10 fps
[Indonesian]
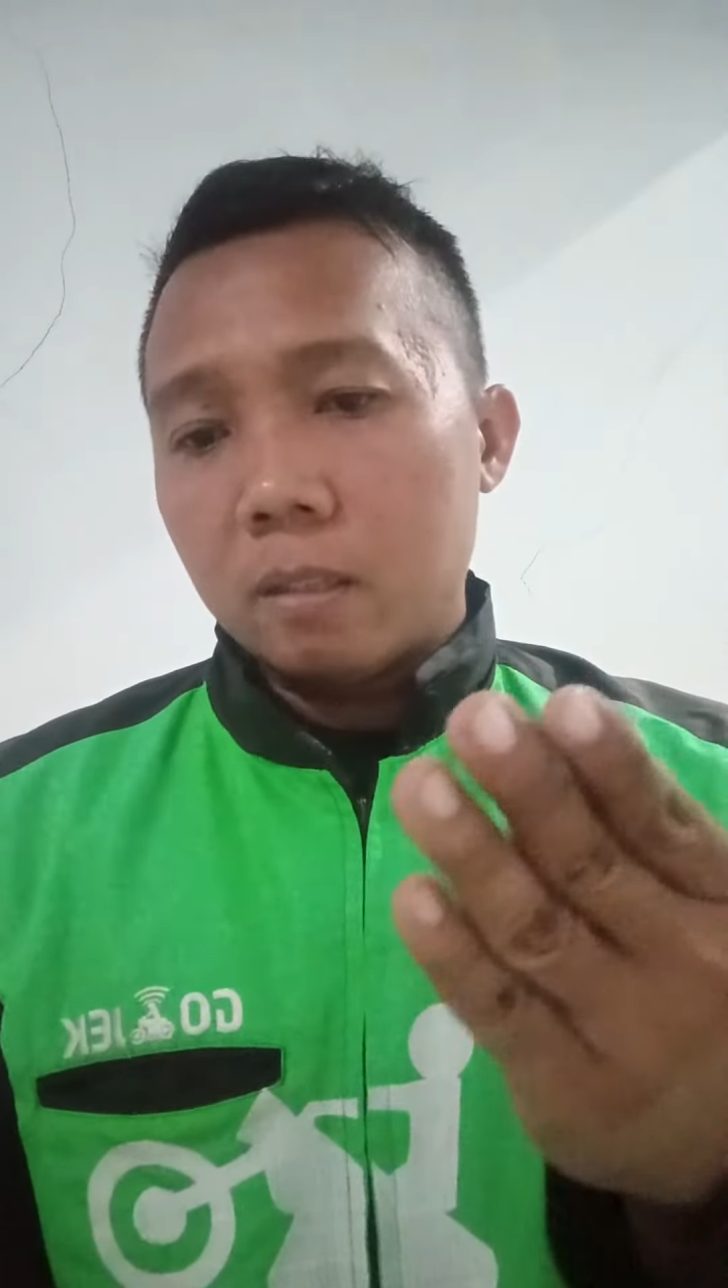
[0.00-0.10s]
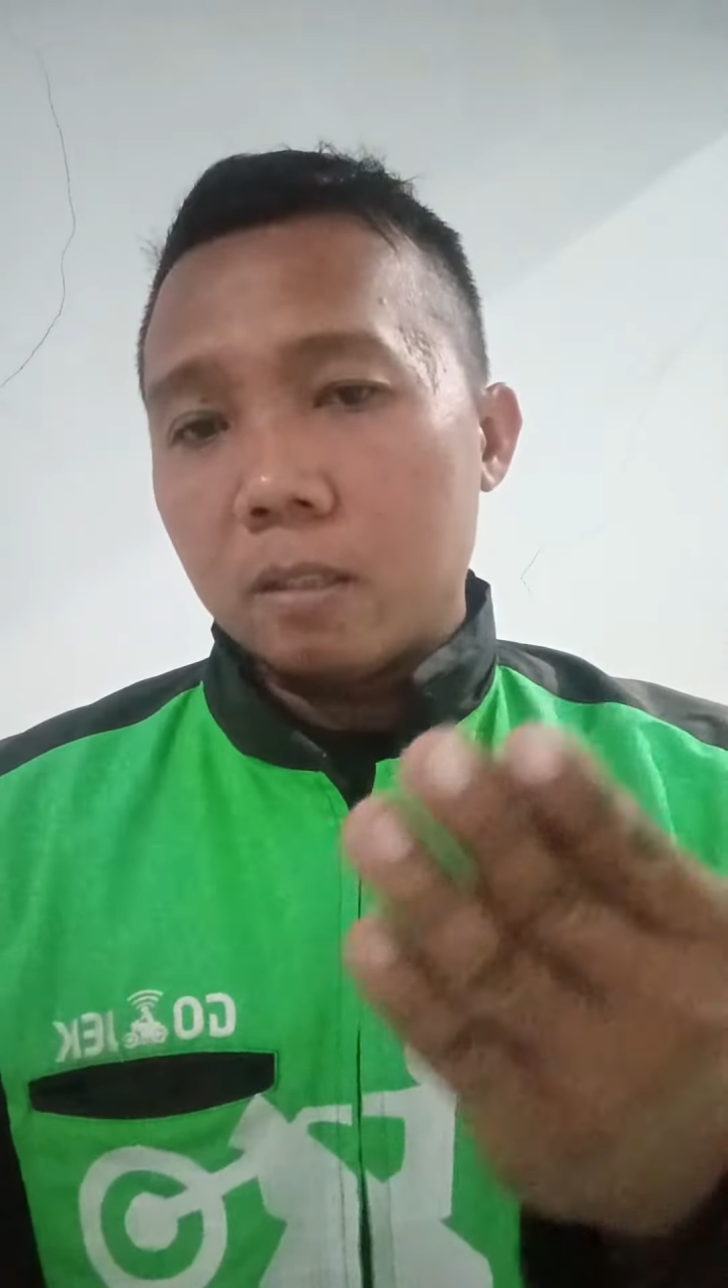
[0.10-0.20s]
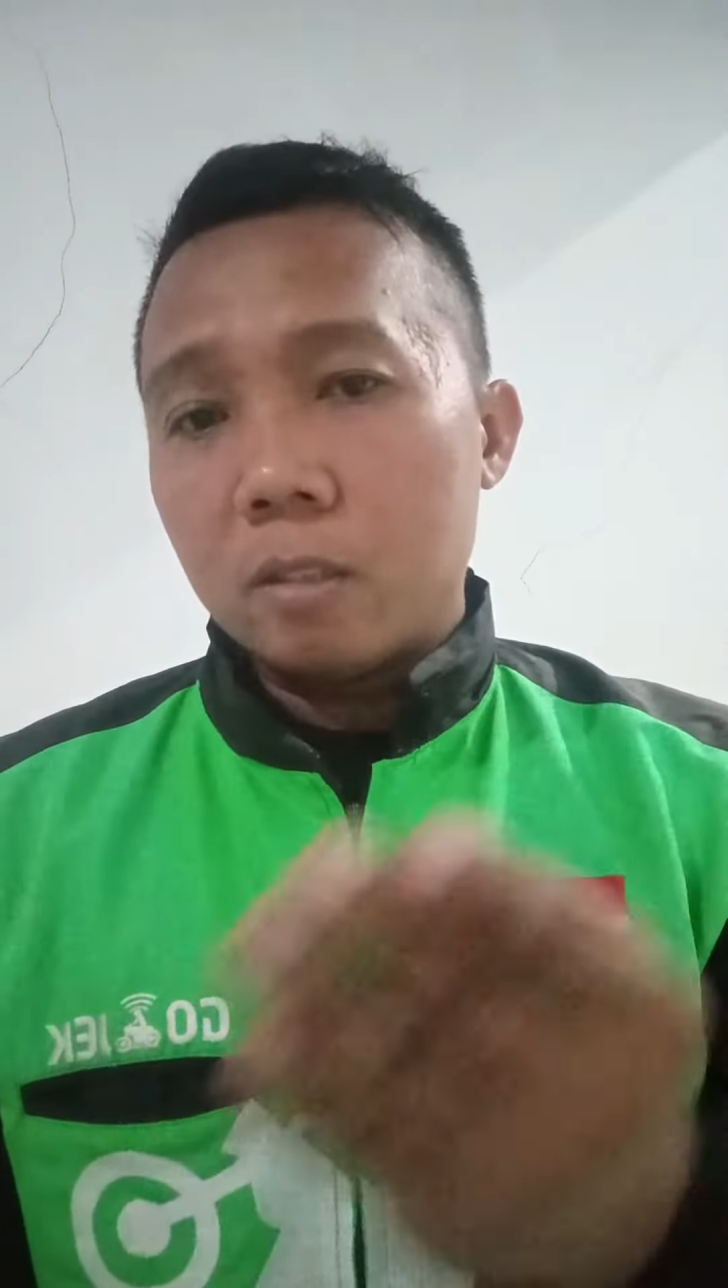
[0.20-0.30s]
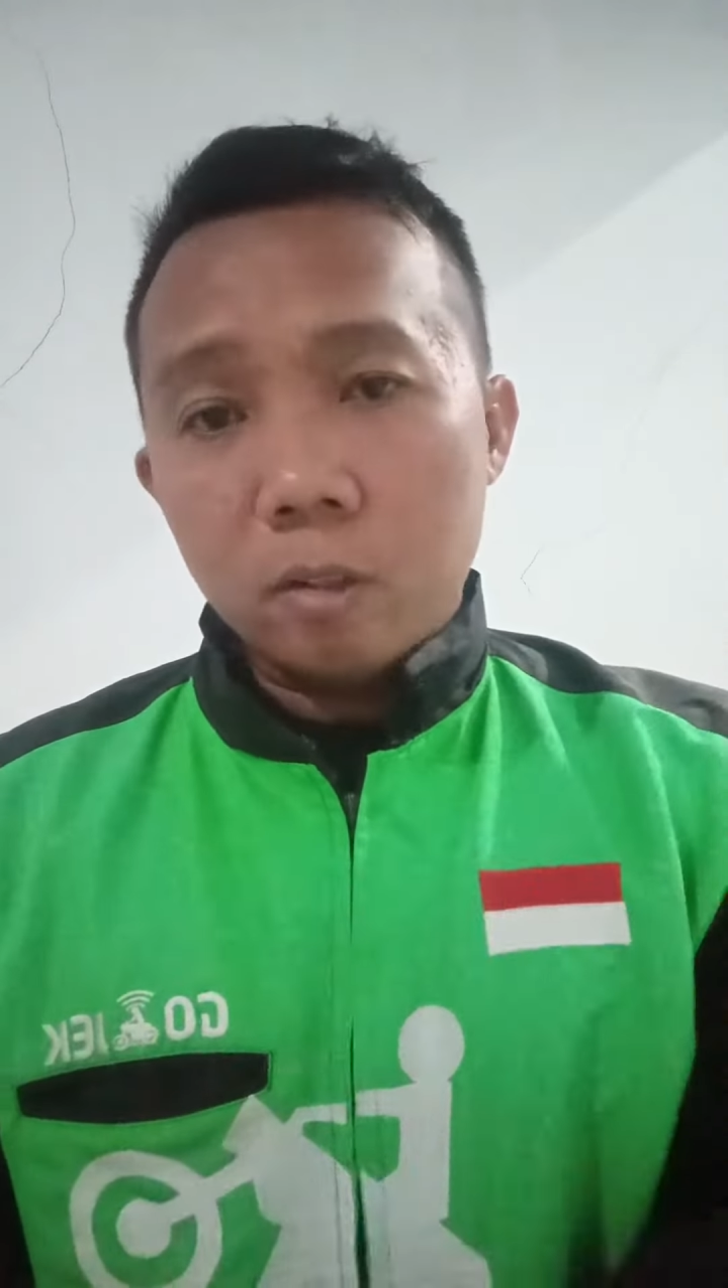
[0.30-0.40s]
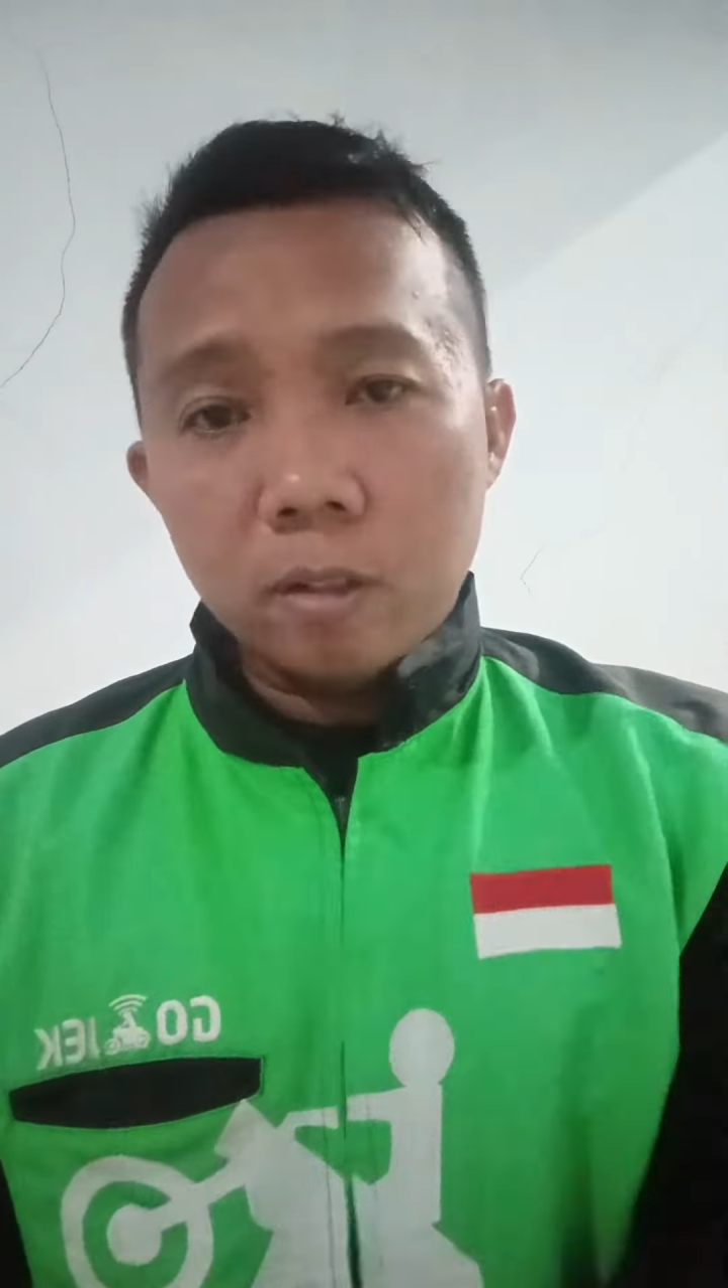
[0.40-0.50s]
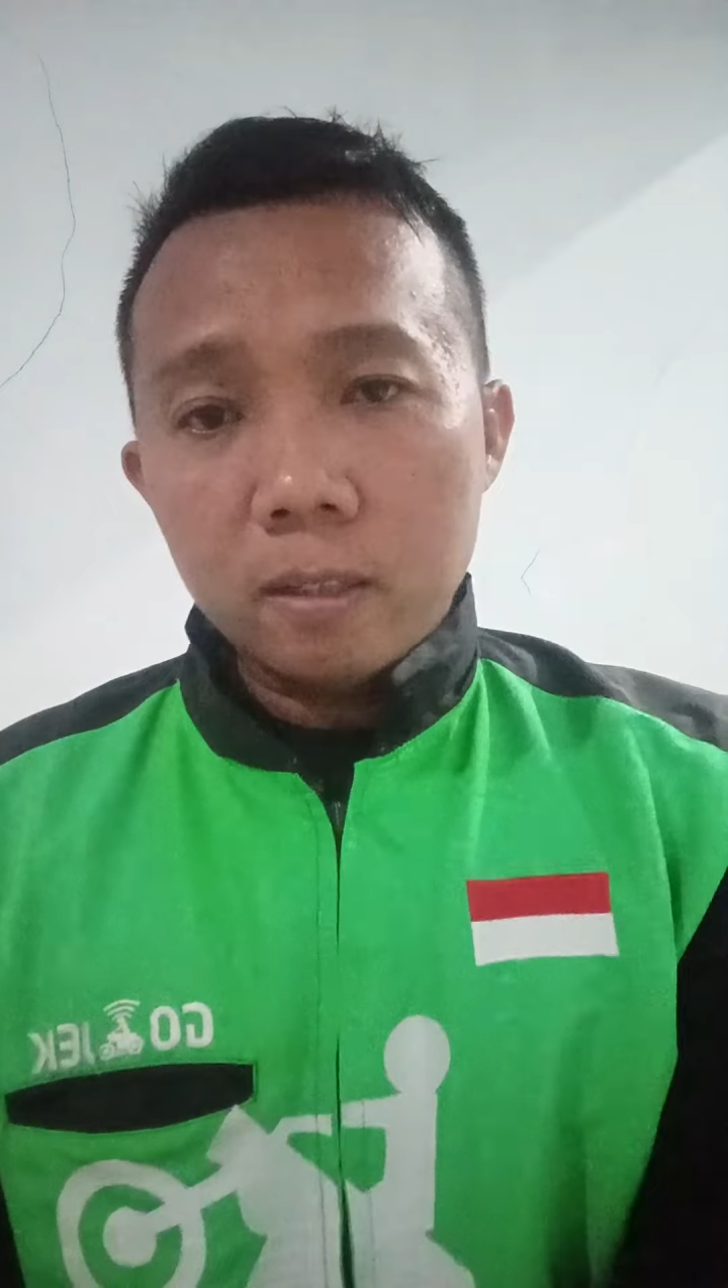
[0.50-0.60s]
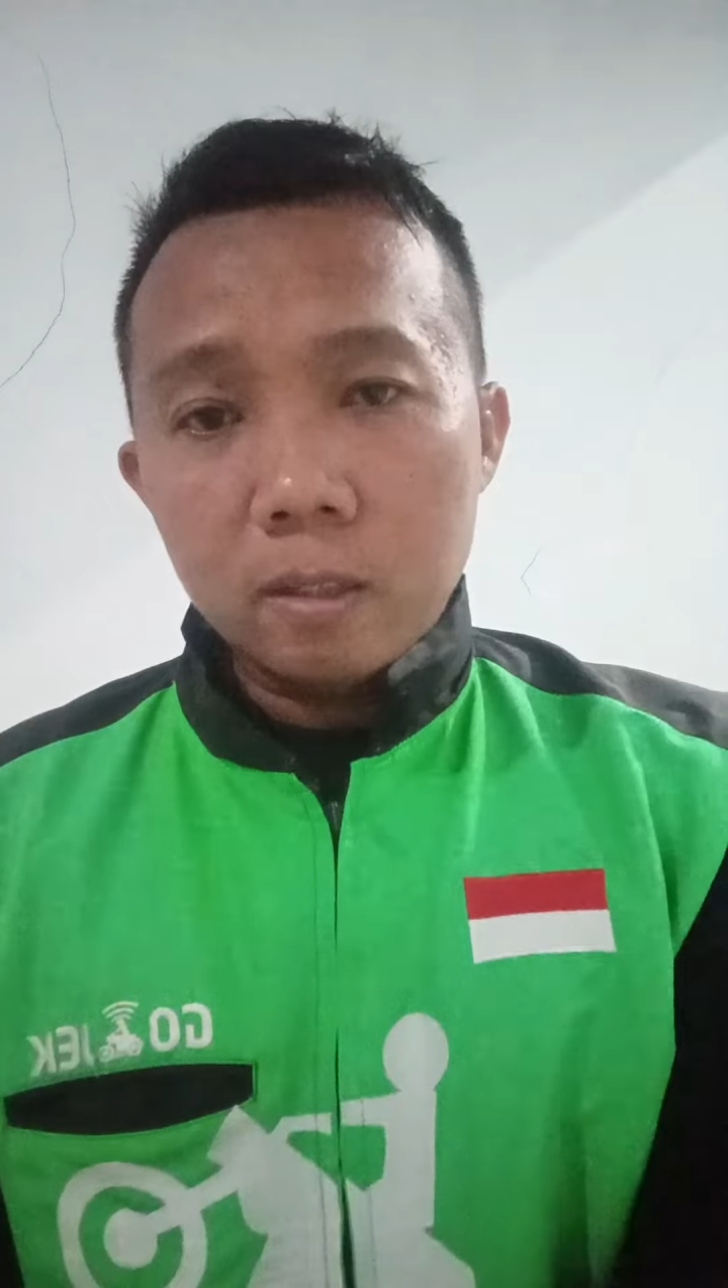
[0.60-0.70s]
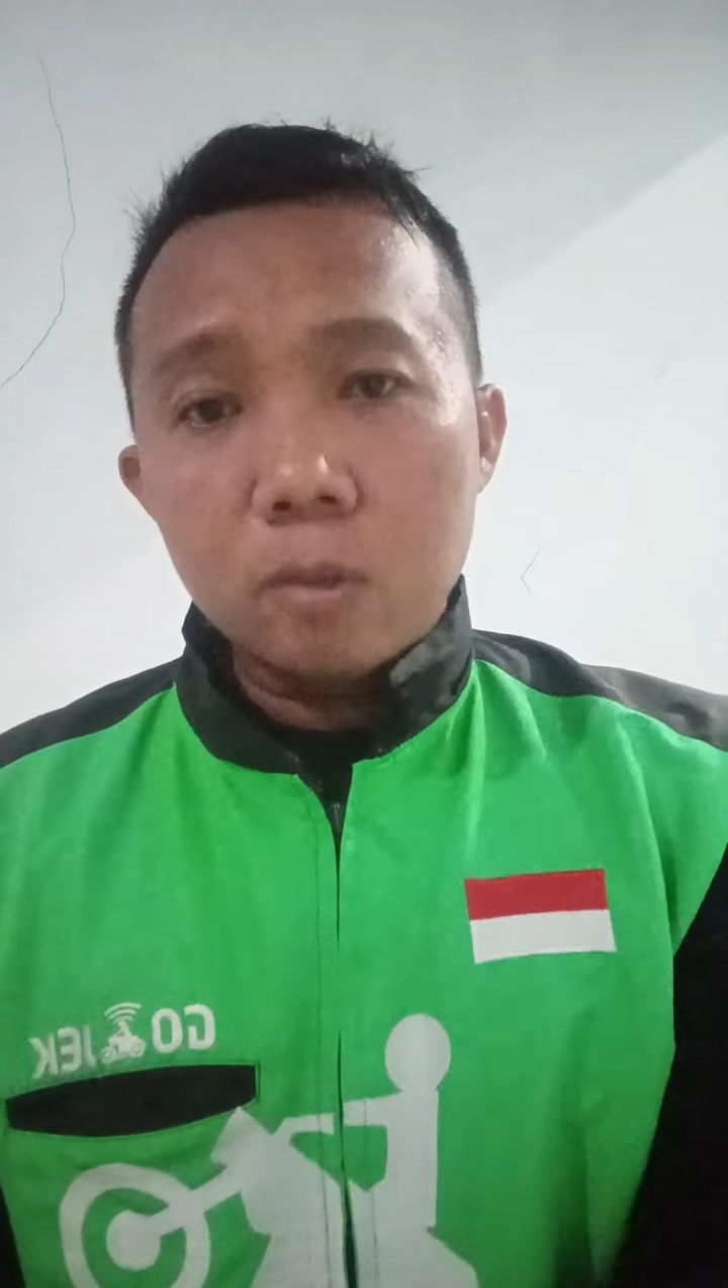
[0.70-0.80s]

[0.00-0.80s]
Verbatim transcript: slot